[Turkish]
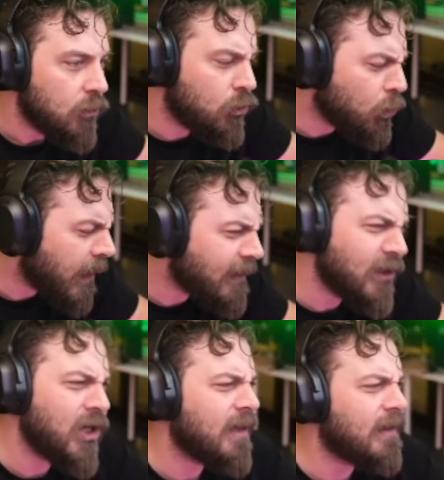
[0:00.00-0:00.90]

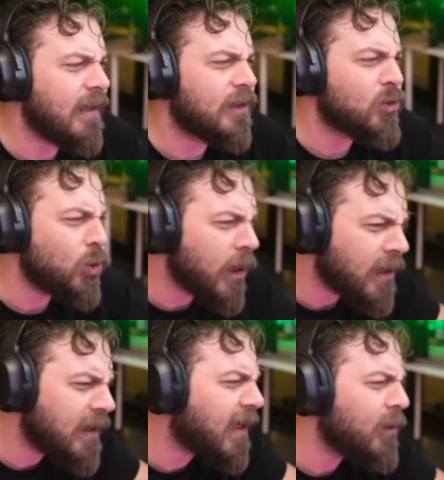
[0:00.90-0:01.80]
Sürekli chatteydi.
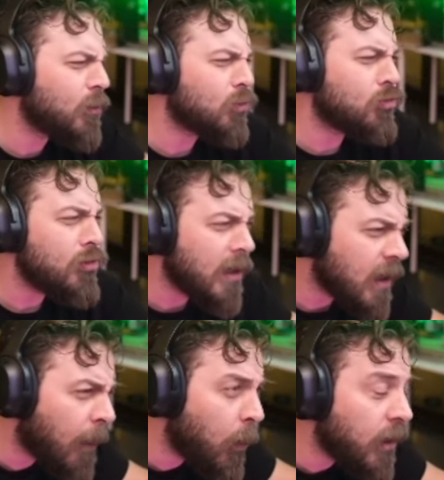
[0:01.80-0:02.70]
Sürekli geliyordu.
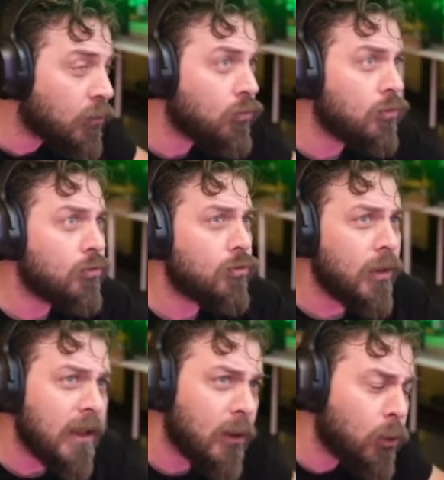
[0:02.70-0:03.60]
Sürekli abone atıyordu.
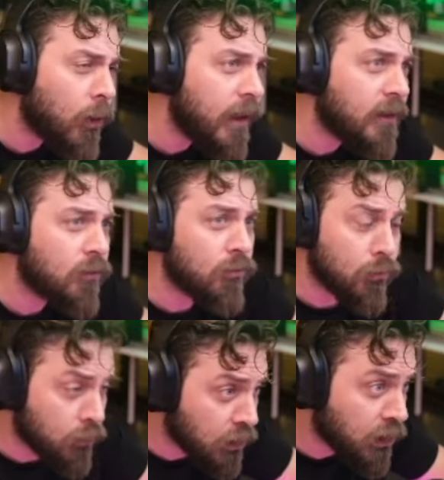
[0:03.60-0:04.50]
Sürekli donate
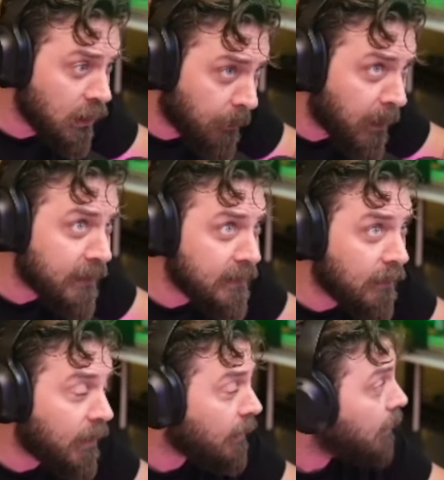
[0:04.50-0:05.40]
atıyordu. Yurt dışında ya parası
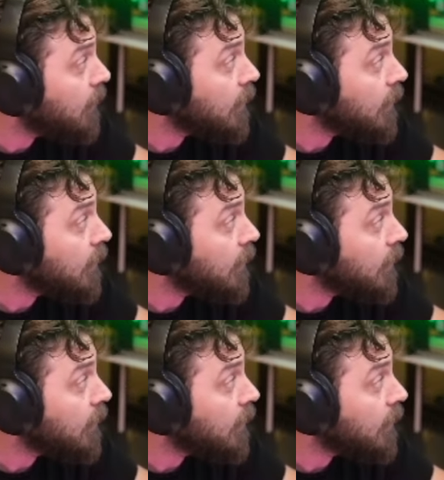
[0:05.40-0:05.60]
da var.